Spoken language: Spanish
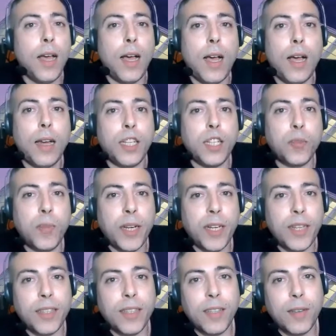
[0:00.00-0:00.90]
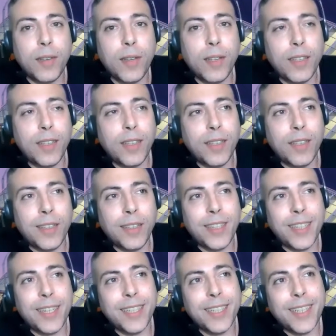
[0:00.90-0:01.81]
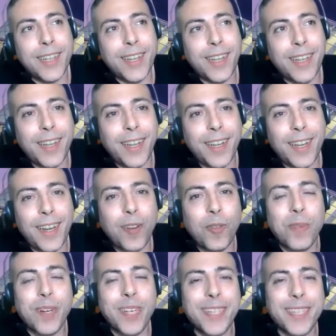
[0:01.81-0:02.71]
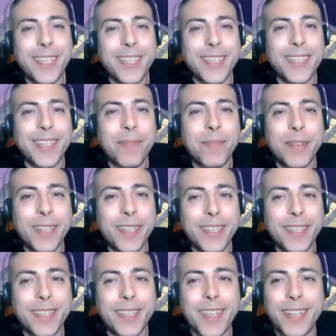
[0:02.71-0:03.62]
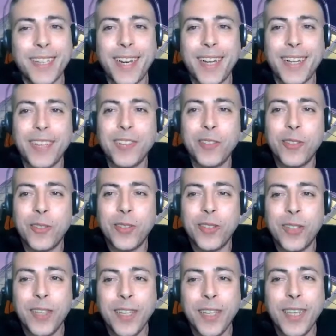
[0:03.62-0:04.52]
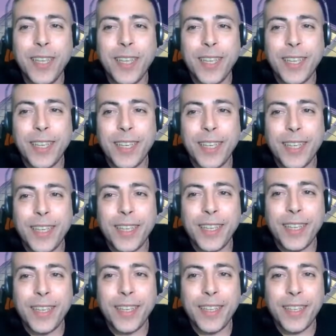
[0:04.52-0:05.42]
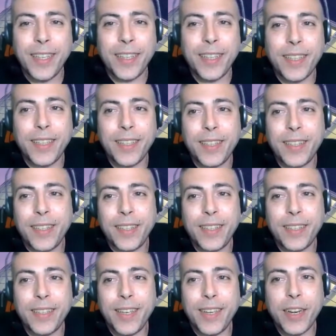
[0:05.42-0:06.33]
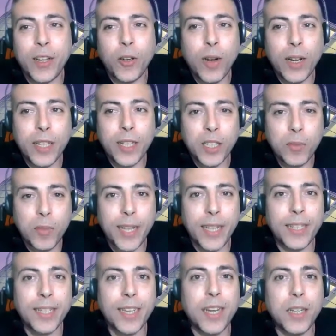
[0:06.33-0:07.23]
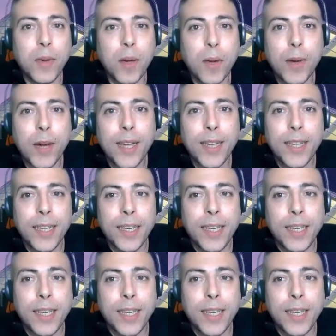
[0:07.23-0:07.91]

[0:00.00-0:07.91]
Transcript: AliExpress, te, tienes al hombre este que siempre está saliendo, el eh, eh, que creó AliExpress, Alibaba.